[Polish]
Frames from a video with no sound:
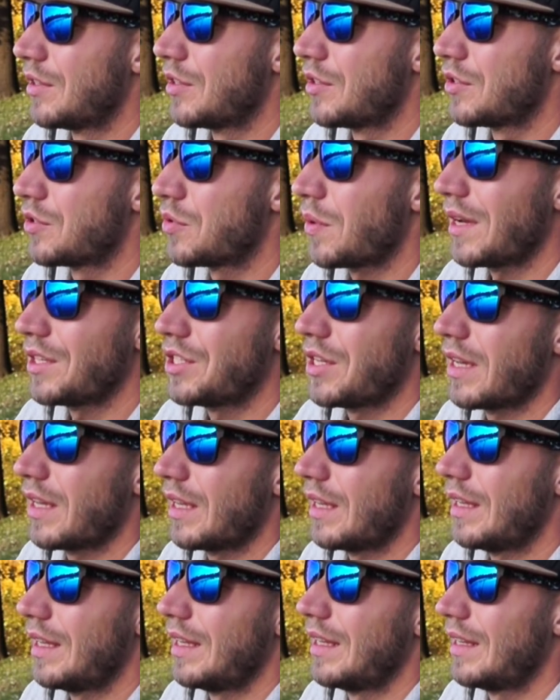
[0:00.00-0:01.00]

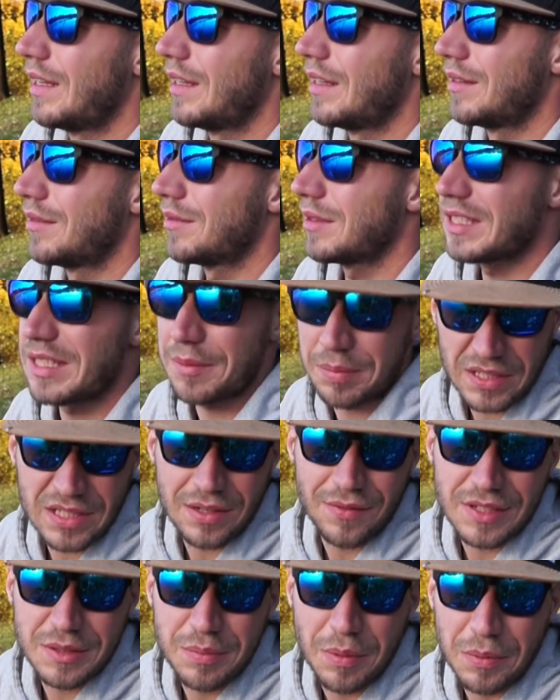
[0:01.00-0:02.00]
Słuchajcie, e,
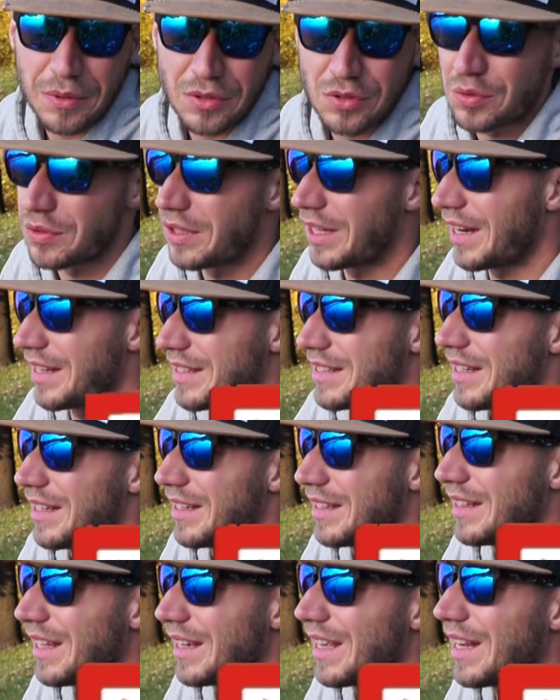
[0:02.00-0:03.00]
zapraszam Was po prostu teraz
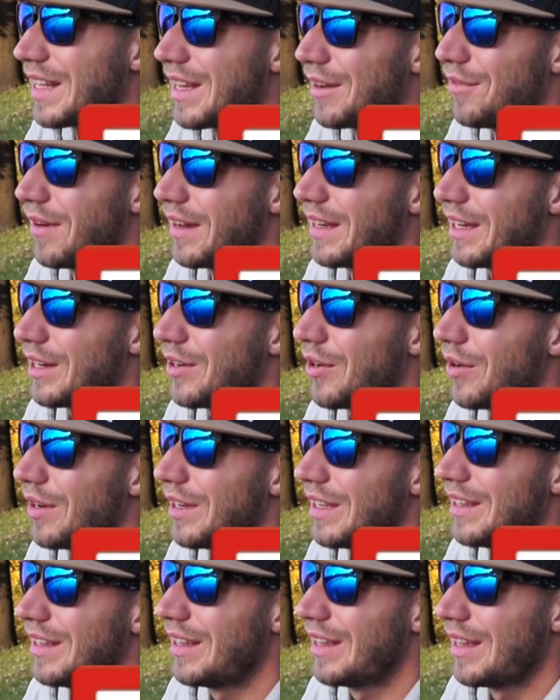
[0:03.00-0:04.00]
na kilka fajnych
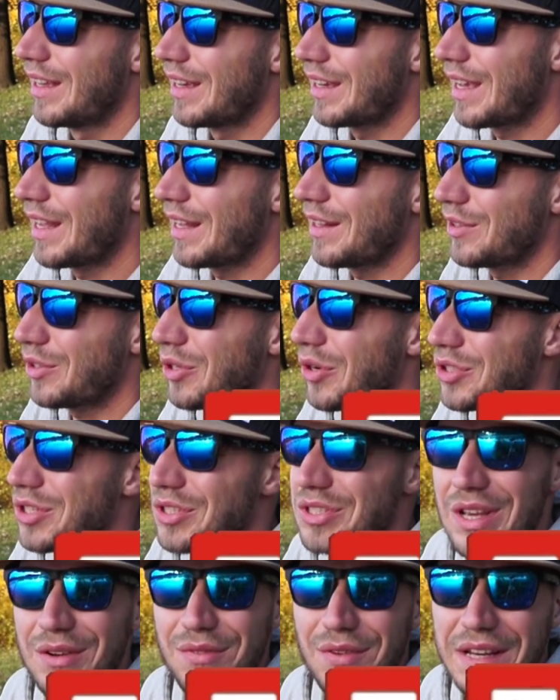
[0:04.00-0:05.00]
holi,
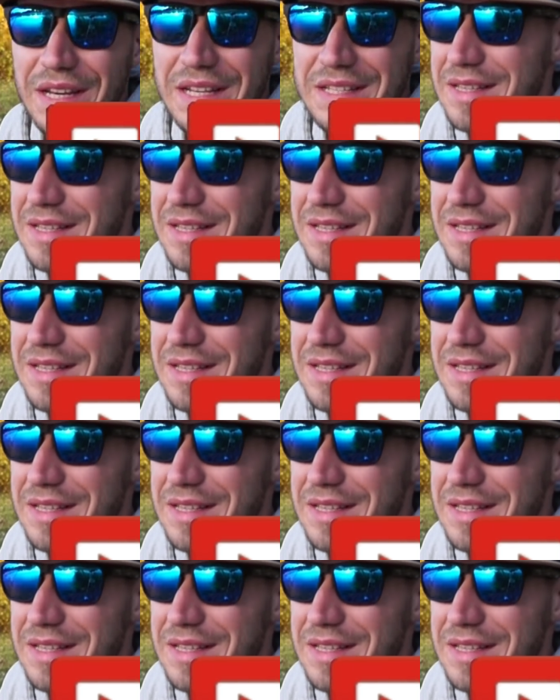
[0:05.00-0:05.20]
troszeczkę fajnej